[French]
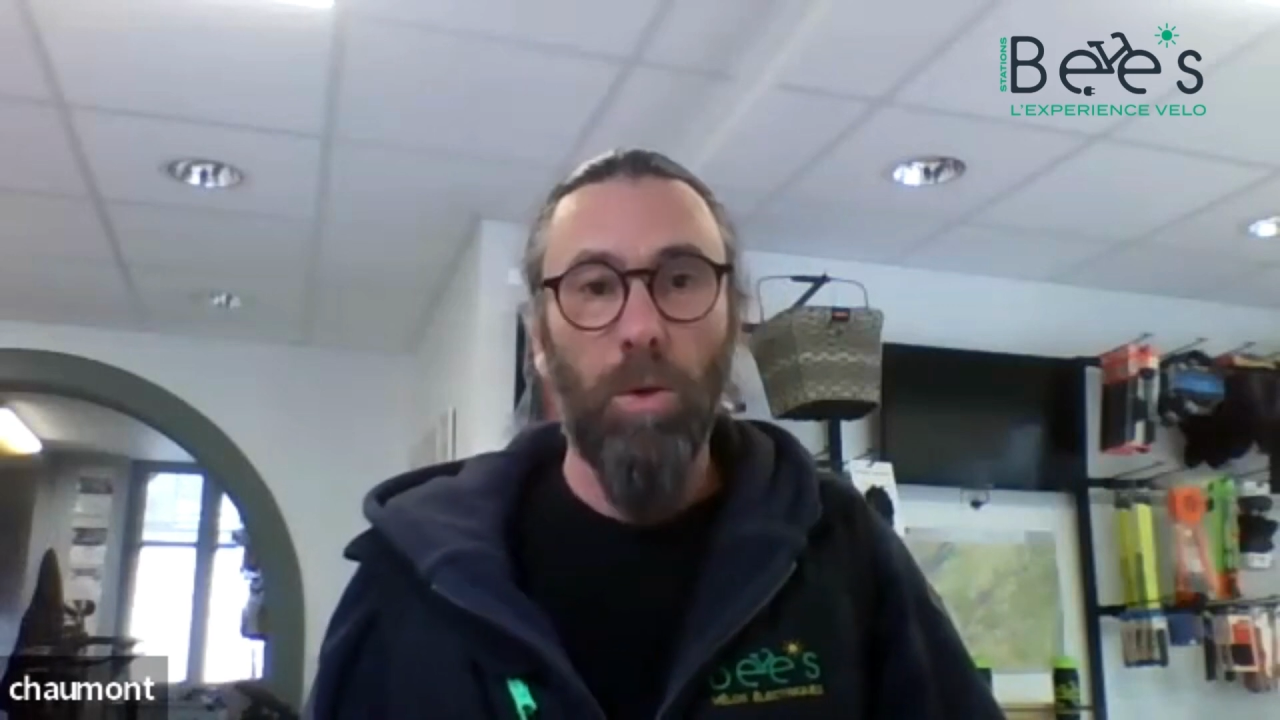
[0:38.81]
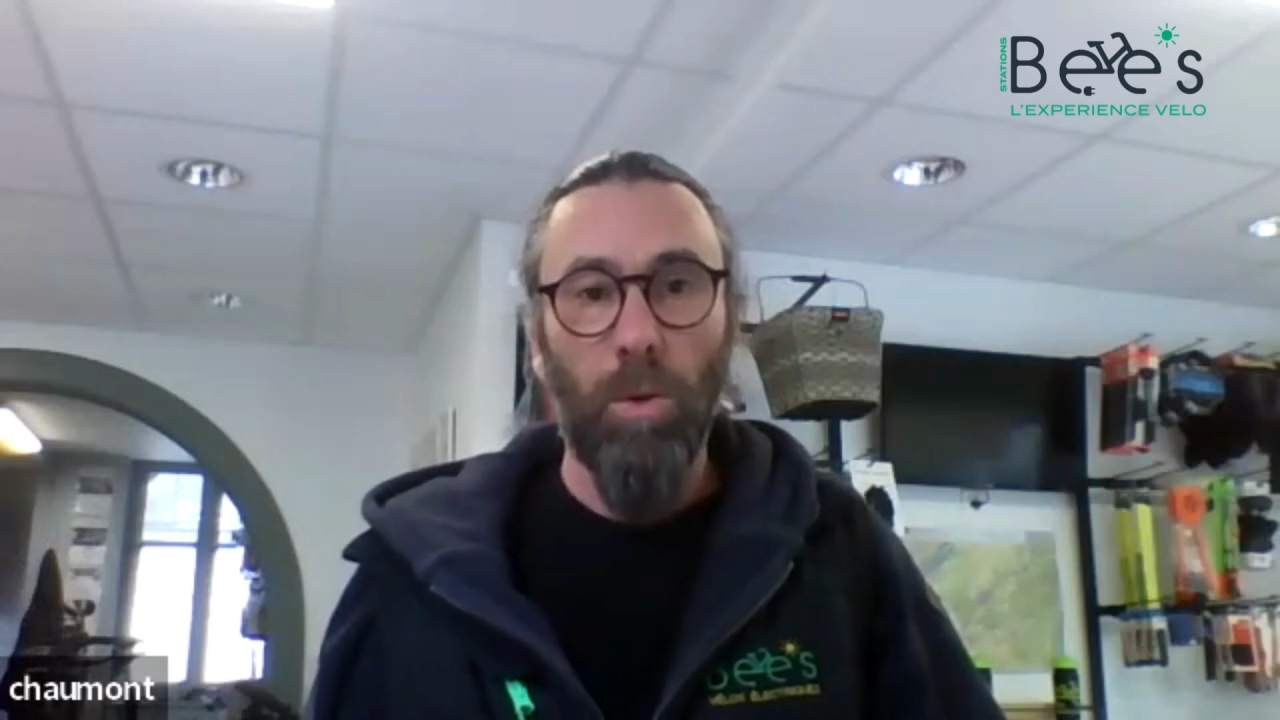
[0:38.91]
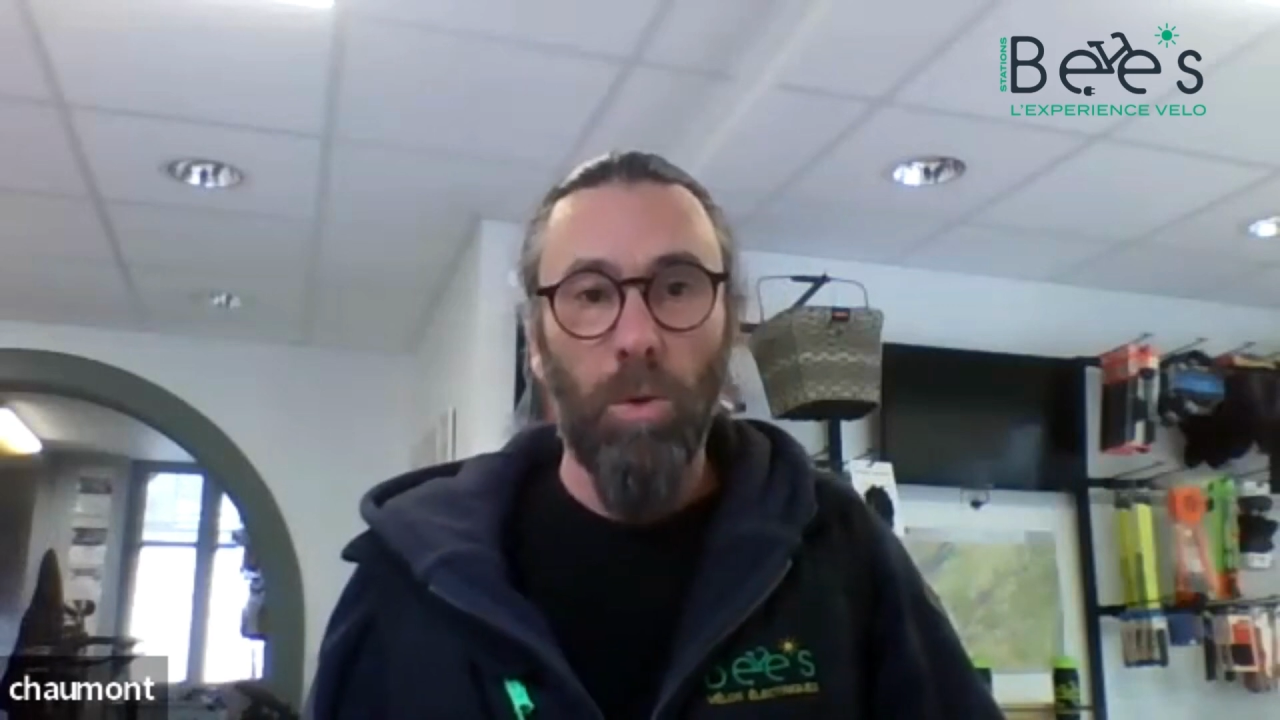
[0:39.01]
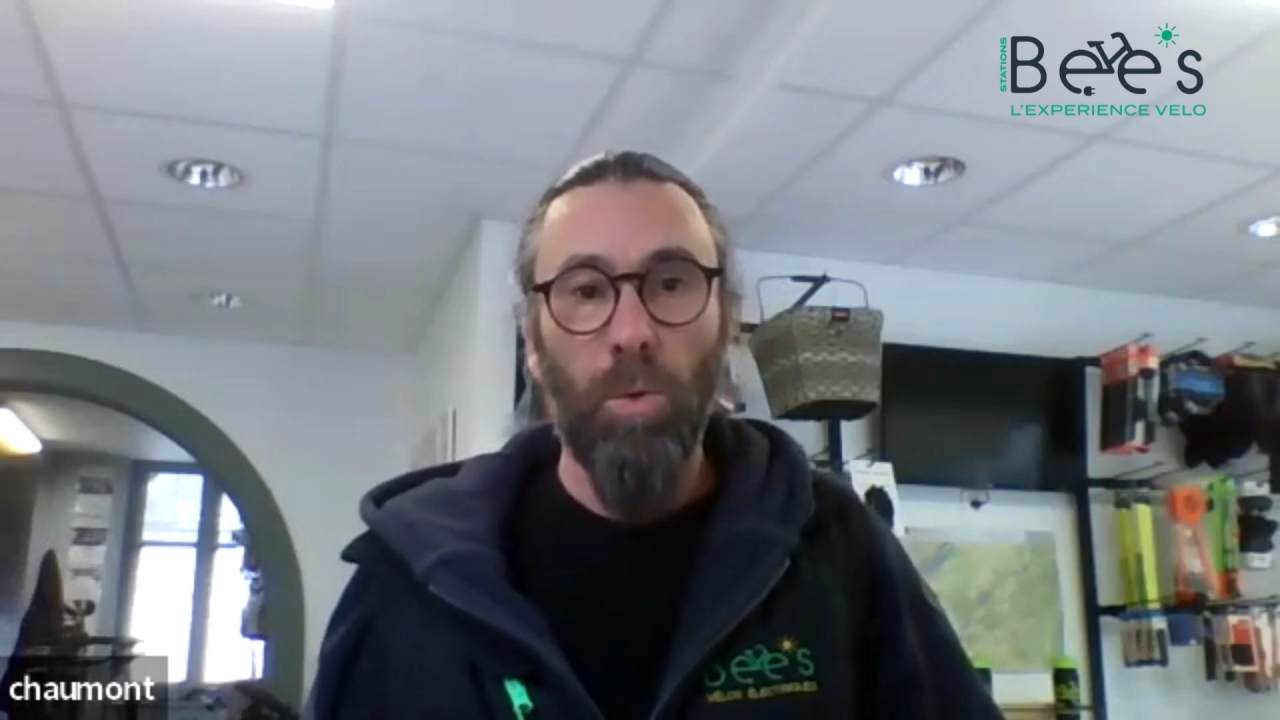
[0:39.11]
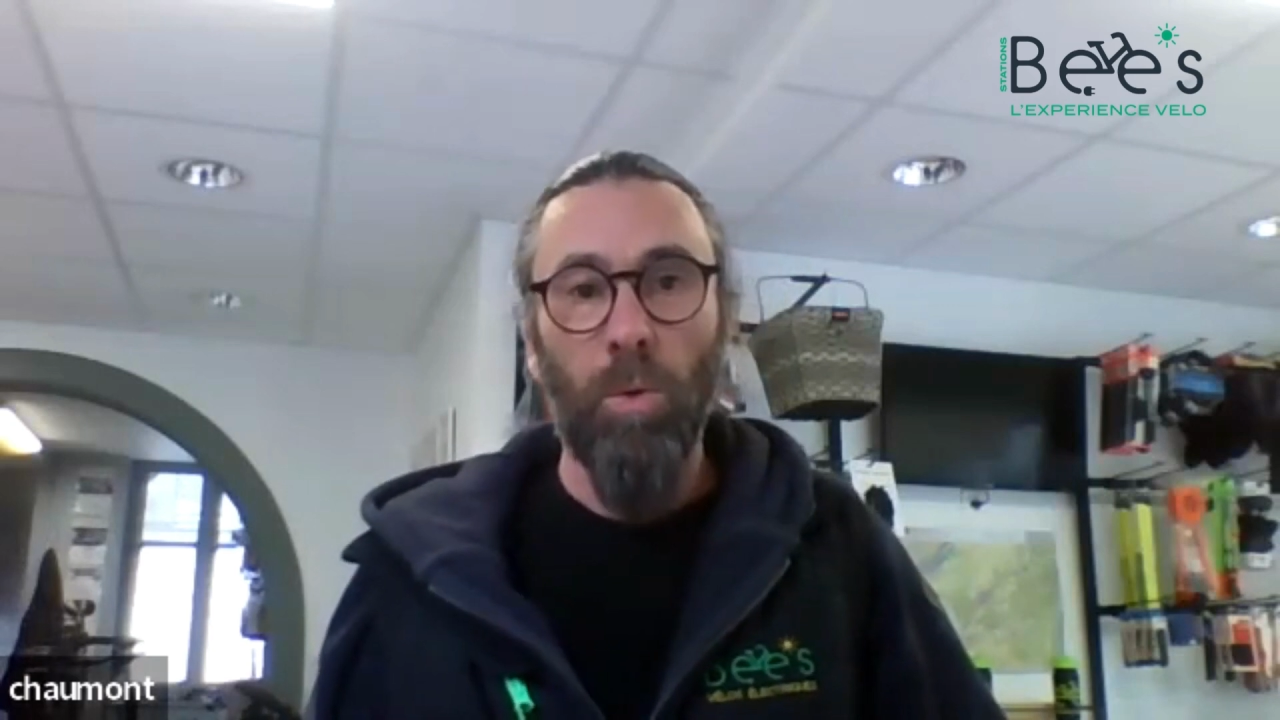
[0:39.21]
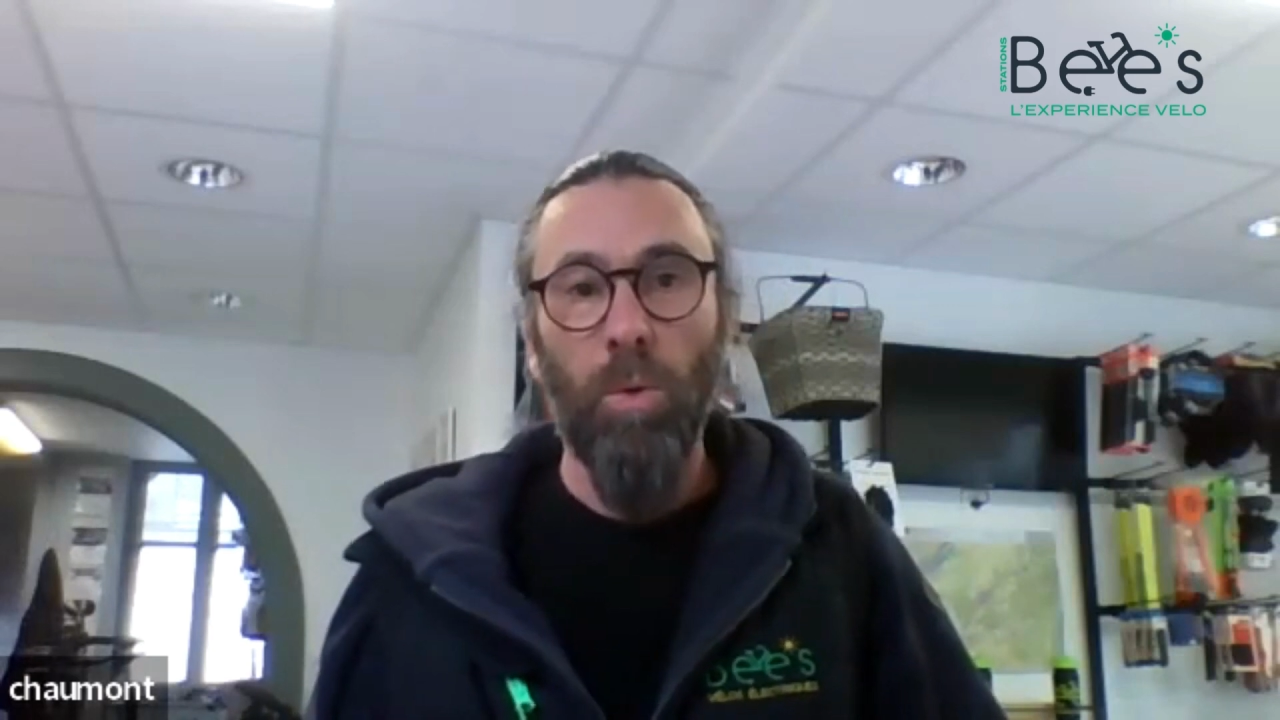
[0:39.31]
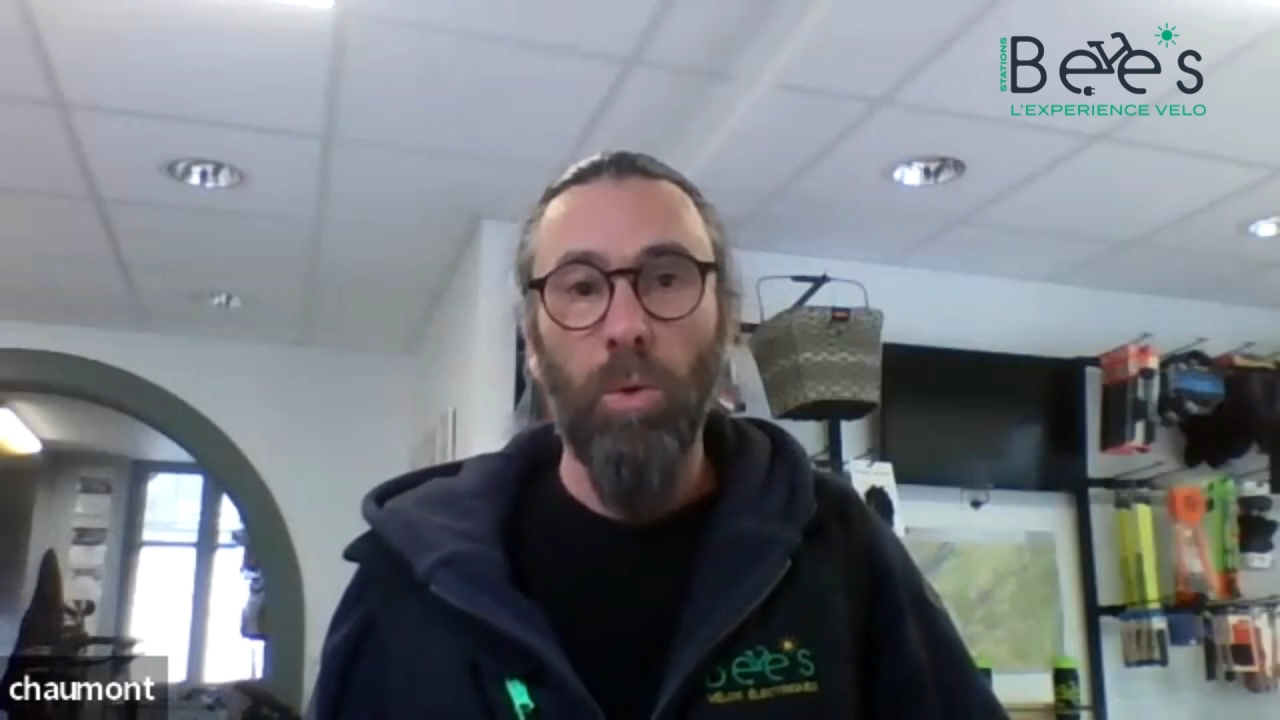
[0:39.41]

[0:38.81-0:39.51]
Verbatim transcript: On